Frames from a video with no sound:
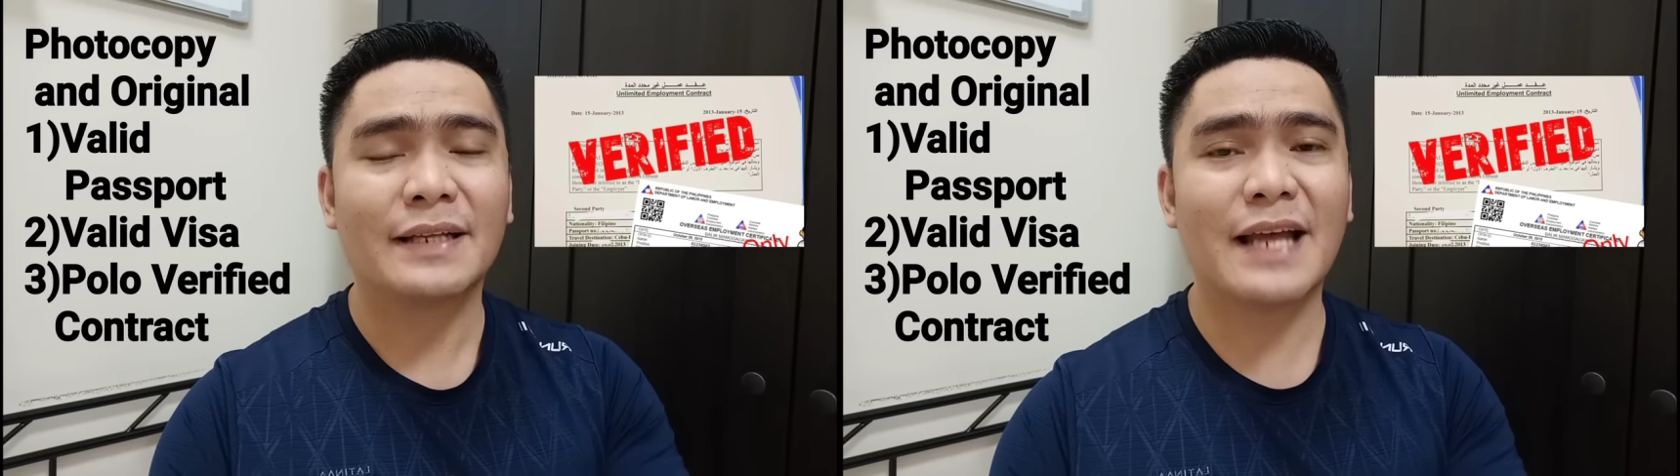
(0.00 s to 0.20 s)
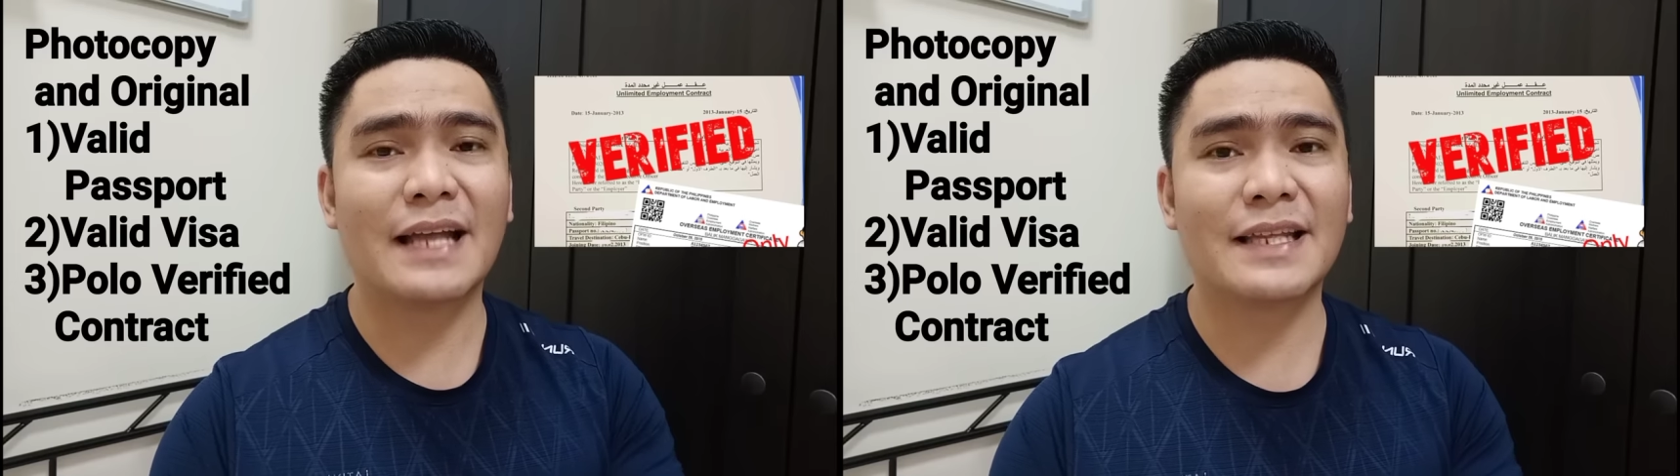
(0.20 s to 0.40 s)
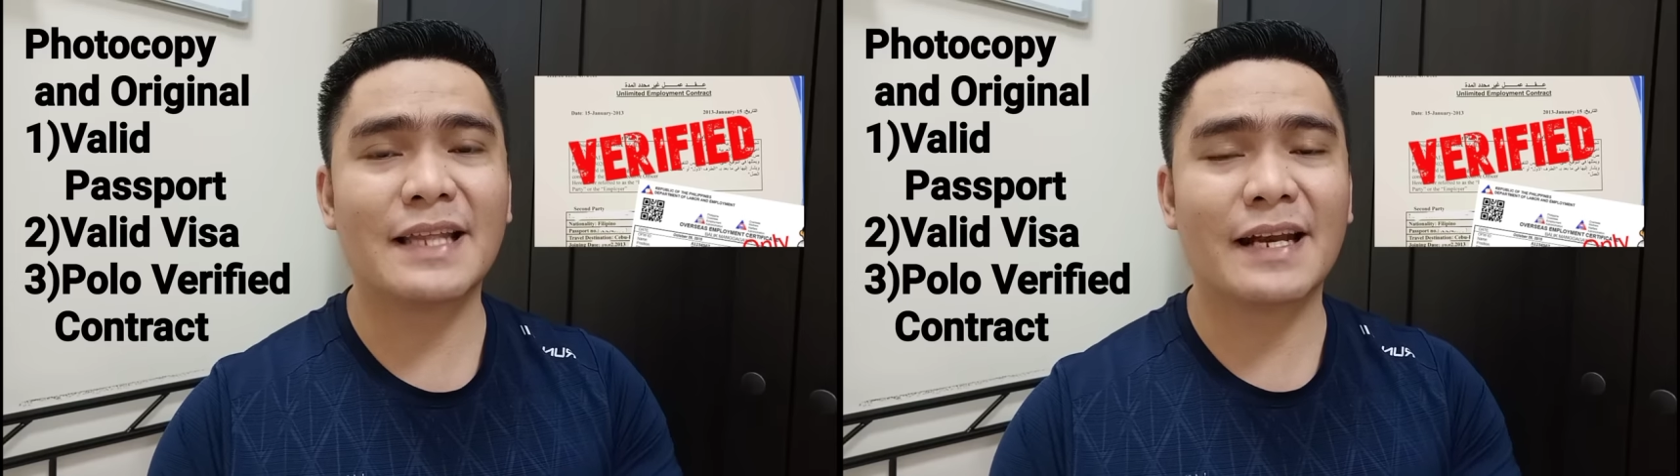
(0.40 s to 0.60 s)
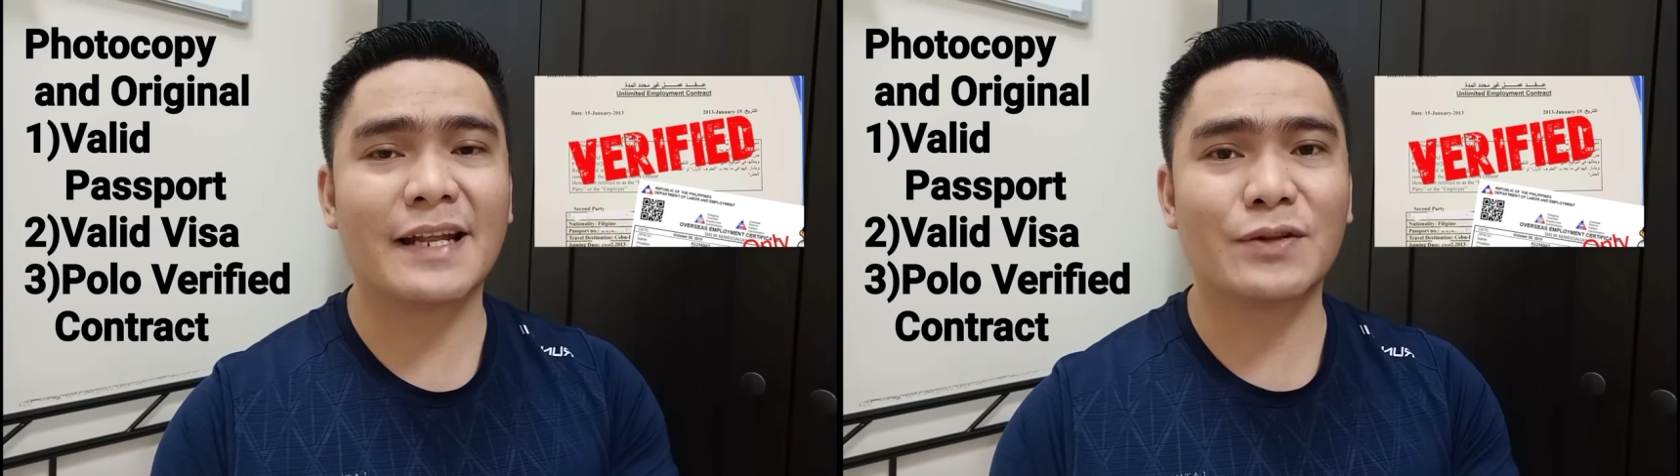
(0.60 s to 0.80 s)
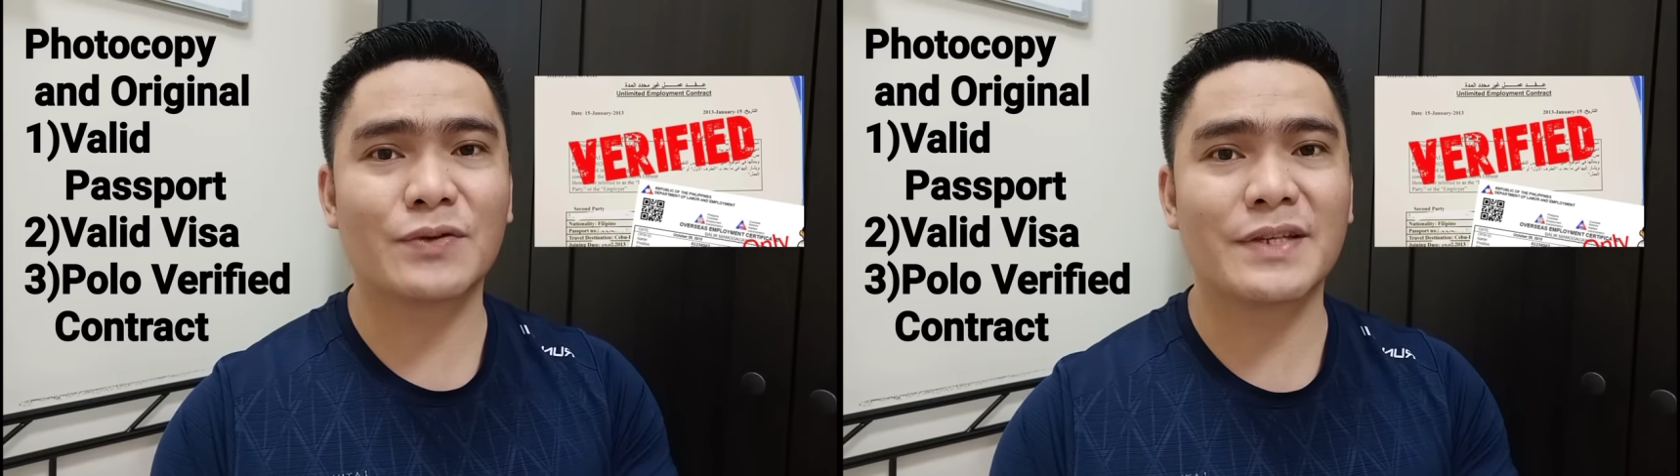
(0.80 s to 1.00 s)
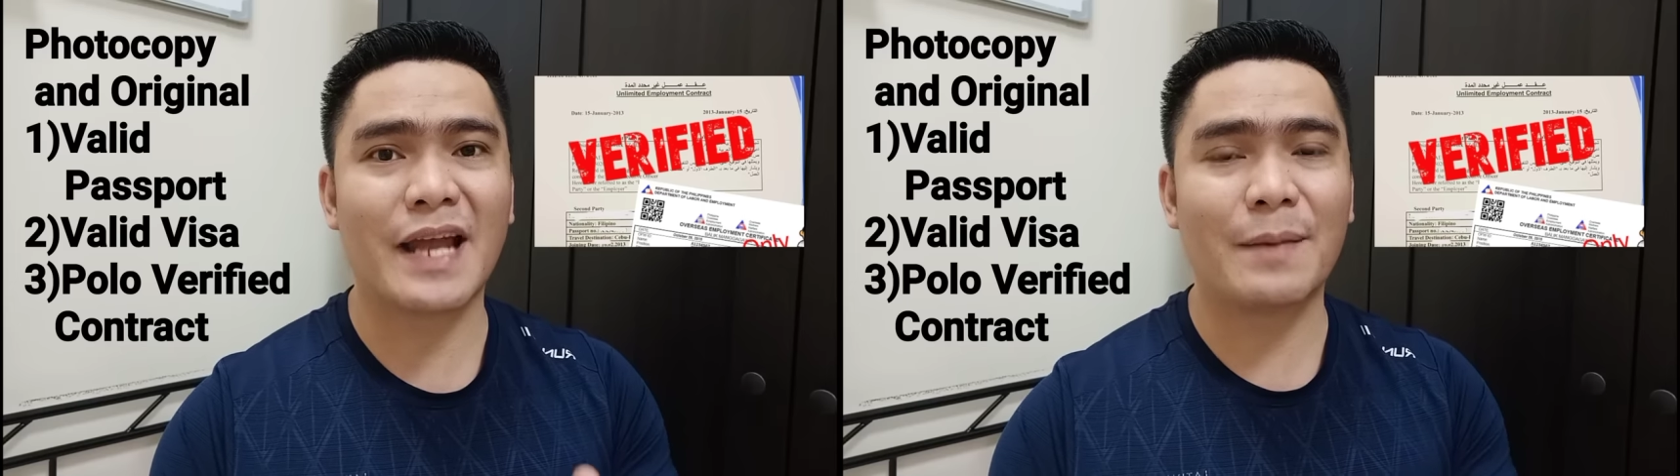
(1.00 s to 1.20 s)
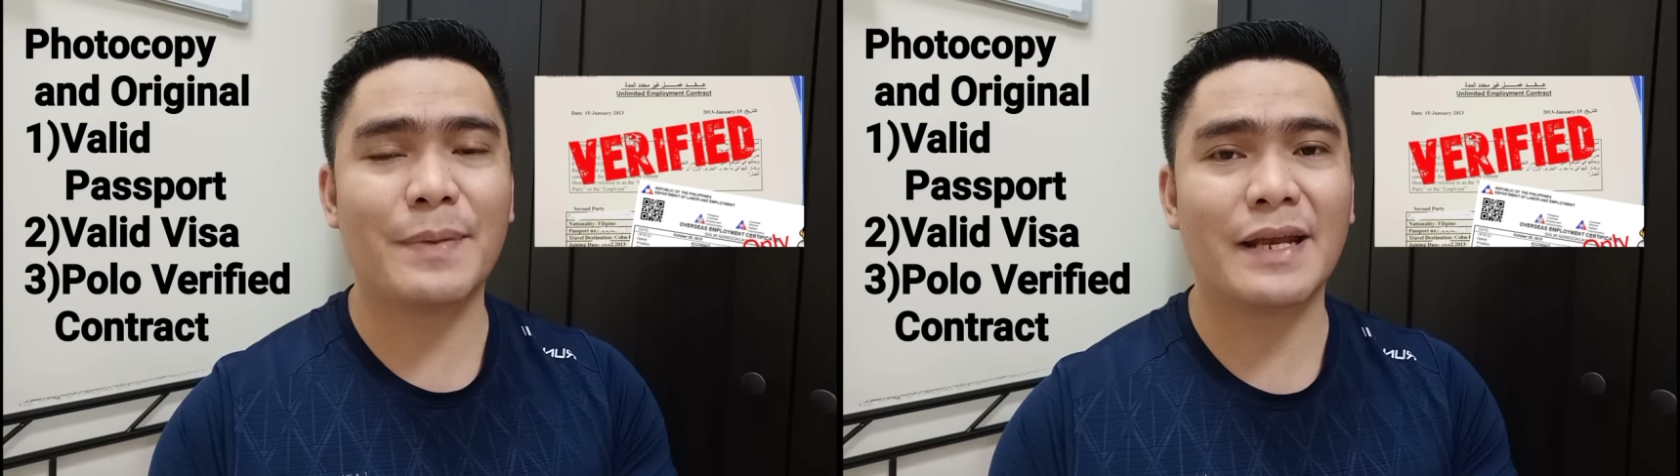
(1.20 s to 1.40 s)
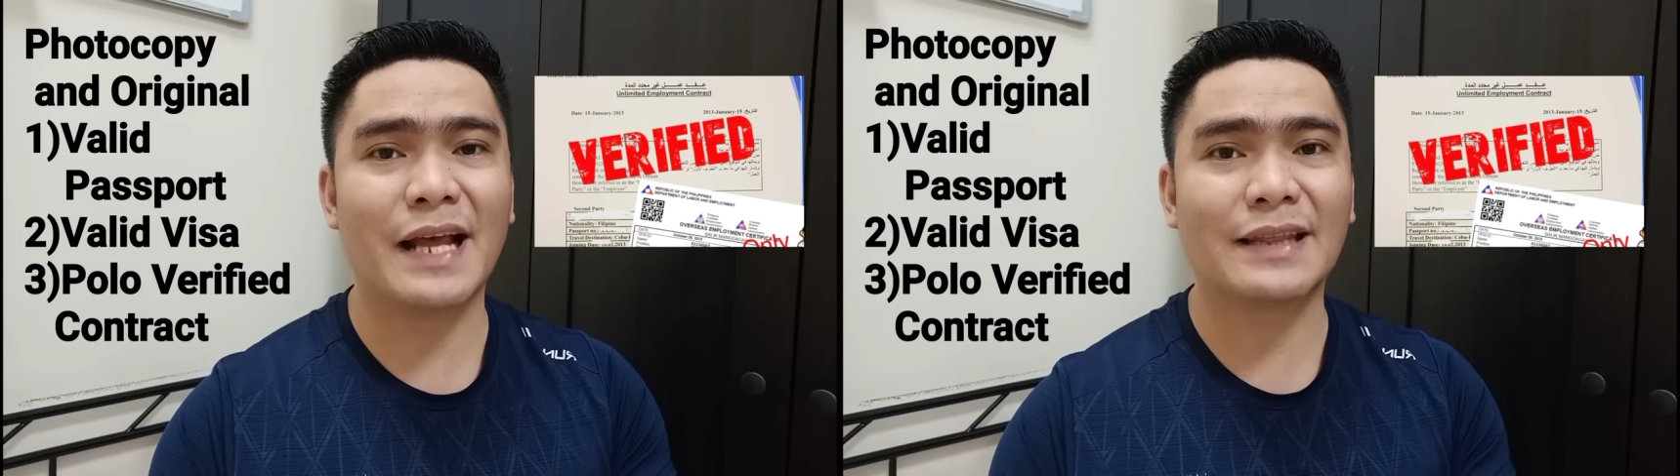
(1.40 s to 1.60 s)
Dati na rin itong
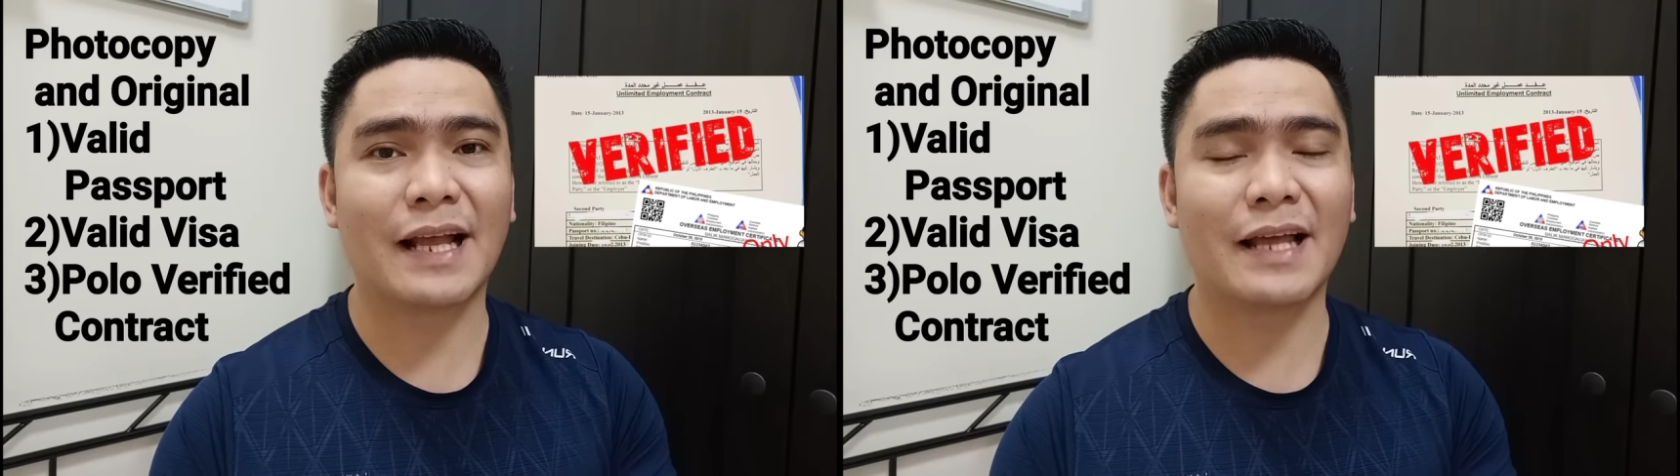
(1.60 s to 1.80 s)
sinabi ng